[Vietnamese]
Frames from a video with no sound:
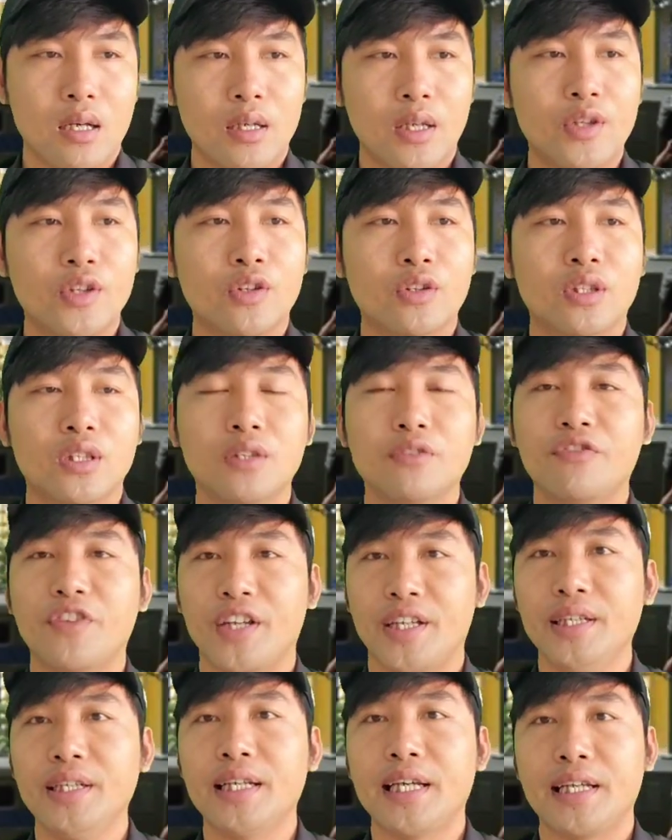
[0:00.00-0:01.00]
lý luật sư
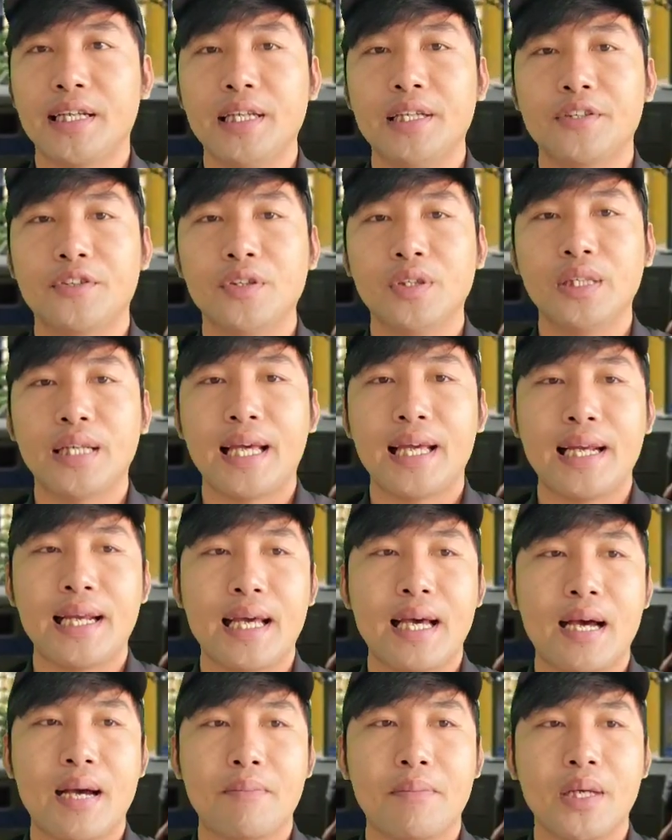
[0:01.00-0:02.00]
vĩ này đó trước đây
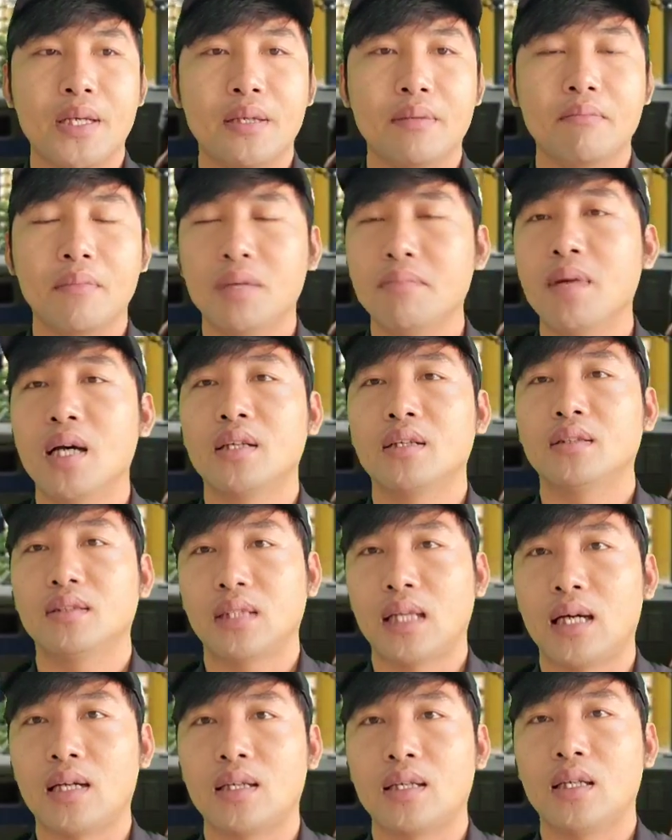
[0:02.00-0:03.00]
là bị bị bệnh
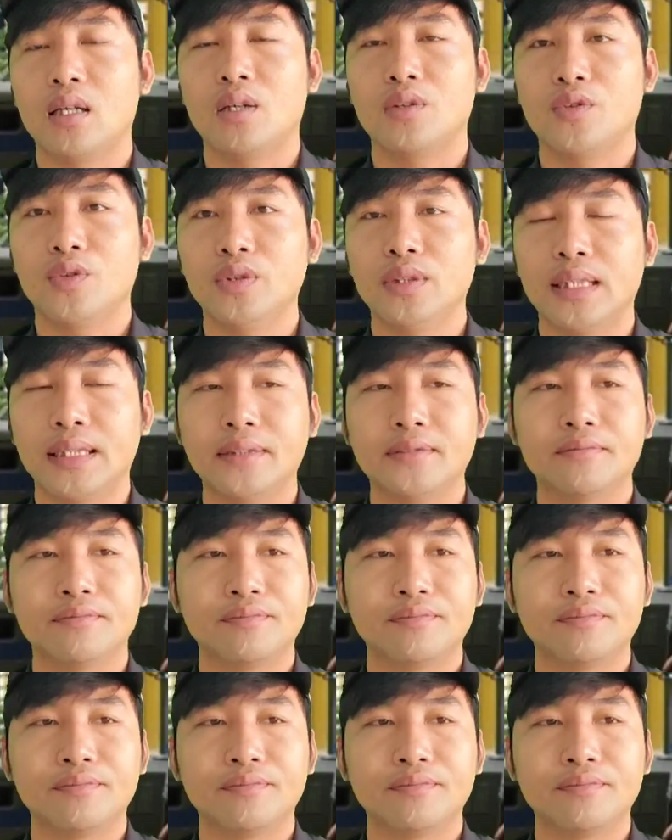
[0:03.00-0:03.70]
tật gì đó cô chú anh chị